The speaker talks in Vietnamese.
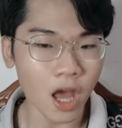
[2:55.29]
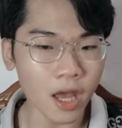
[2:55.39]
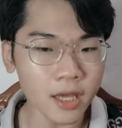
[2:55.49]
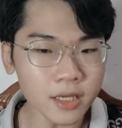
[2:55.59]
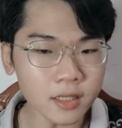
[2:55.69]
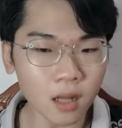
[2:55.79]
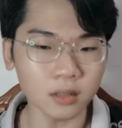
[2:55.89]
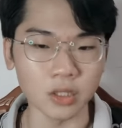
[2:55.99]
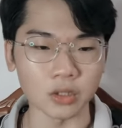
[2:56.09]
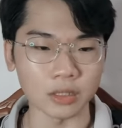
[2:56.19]
ý thức
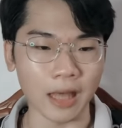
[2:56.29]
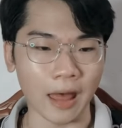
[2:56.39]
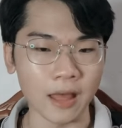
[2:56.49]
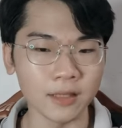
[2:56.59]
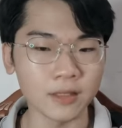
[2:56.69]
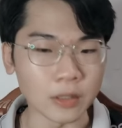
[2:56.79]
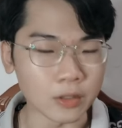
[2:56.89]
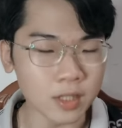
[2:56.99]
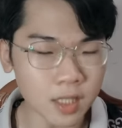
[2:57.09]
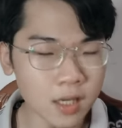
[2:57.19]
được là sự
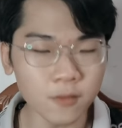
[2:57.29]
chi